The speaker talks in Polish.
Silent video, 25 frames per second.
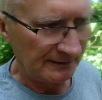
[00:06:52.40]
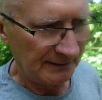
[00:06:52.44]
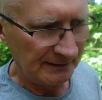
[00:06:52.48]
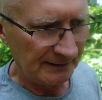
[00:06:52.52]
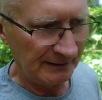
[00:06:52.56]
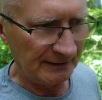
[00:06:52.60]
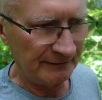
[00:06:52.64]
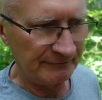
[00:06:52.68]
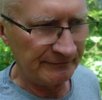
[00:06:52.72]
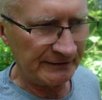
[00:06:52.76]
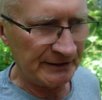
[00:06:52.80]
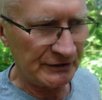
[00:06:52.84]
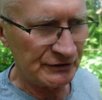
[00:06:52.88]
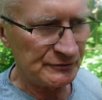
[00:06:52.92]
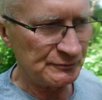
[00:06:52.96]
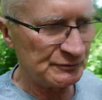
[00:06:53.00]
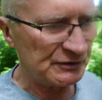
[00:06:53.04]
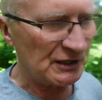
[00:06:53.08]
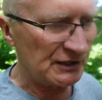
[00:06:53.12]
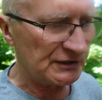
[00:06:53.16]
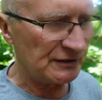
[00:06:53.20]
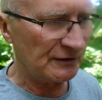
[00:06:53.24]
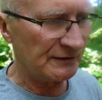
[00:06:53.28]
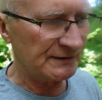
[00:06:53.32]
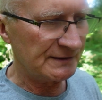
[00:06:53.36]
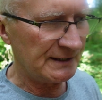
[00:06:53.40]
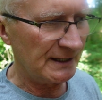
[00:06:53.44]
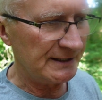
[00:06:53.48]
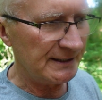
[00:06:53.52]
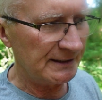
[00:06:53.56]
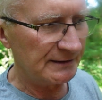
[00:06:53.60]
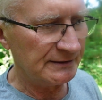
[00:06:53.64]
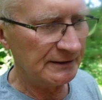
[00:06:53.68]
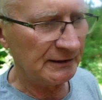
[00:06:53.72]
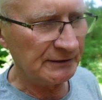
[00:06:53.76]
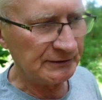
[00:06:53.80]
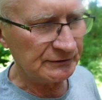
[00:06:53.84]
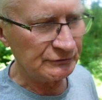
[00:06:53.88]
yy, wręcz przeczące
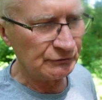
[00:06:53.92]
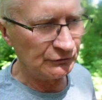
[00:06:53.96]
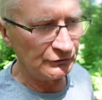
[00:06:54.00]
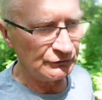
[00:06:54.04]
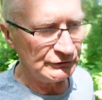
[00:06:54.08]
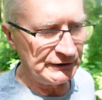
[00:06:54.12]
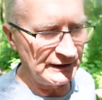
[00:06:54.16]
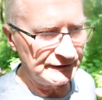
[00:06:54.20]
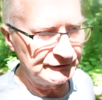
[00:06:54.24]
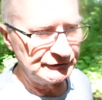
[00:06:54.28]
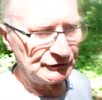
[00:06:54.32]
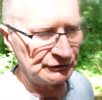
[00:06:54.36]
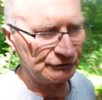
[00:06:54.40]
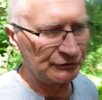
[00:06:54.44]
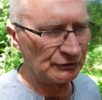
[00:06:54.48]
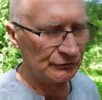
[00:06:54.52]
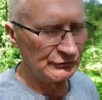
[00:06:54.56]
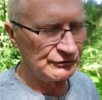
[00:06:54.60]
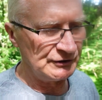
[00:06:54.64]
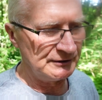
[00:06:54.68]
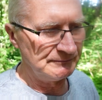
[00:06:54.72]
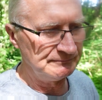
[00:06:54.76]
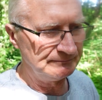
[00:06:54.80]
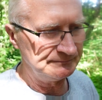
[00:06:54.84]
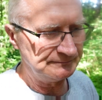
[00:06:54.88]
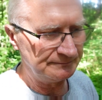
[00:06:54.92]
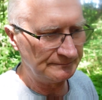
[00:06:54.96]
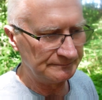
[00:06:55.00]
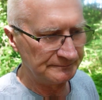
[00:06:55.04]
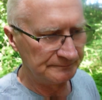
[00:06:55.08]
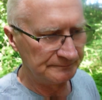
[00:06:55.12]
jedno, dru, jedno drugim.